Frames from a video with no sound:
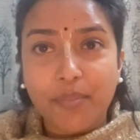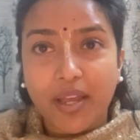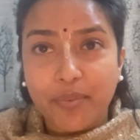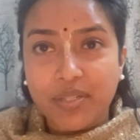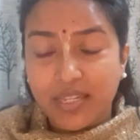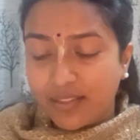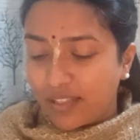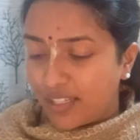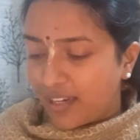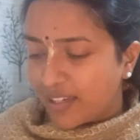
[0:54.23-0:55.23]
बारे में ज्यादा
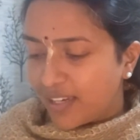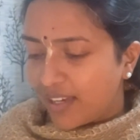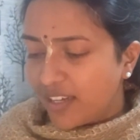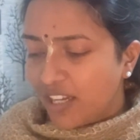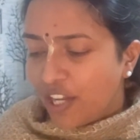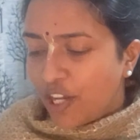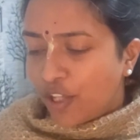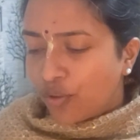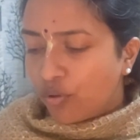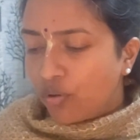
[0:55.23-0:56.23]
दिया गया है
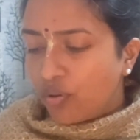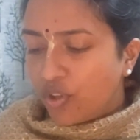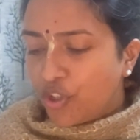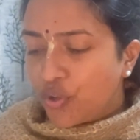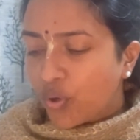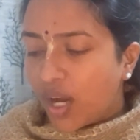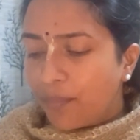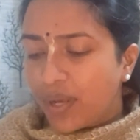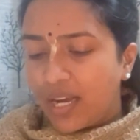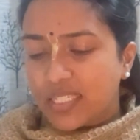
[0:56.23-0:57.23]
तो
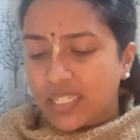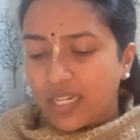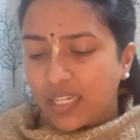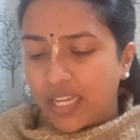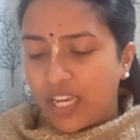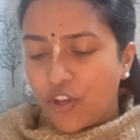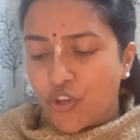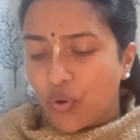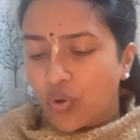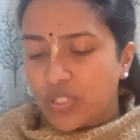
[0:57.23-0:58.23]
योगाभ्यास करके
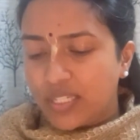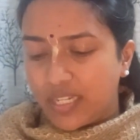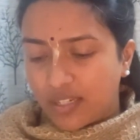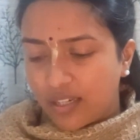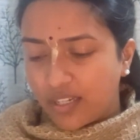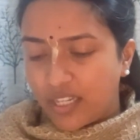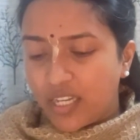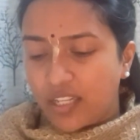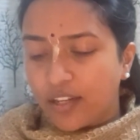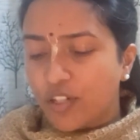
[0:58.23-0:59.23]
योग सीख कर ही
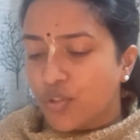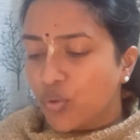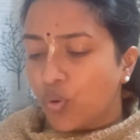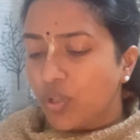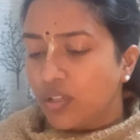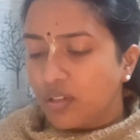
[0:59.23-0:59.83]
इनर सोल